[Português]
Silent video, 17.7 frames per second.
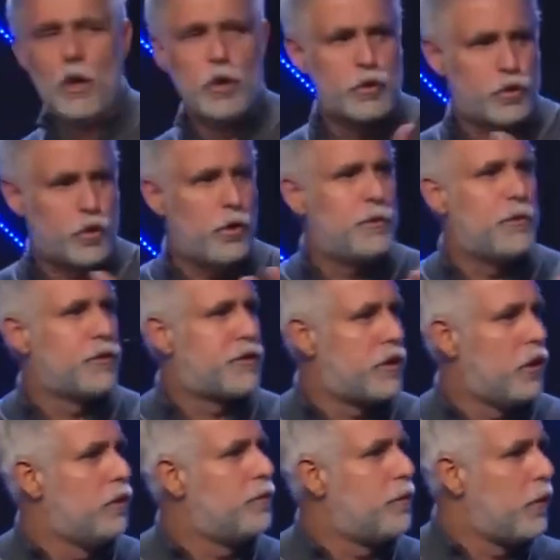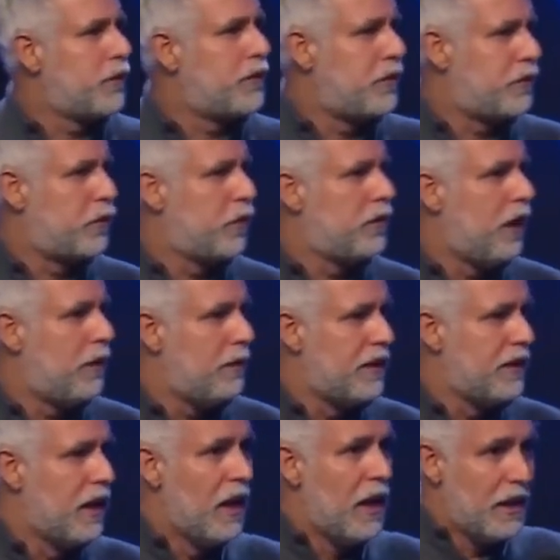sobre o seu
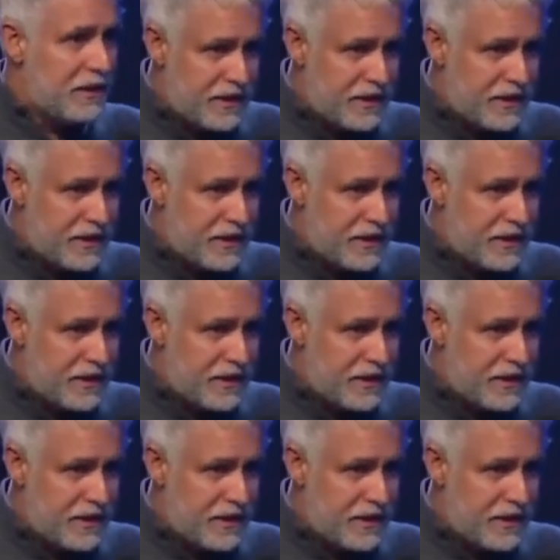posicionamento.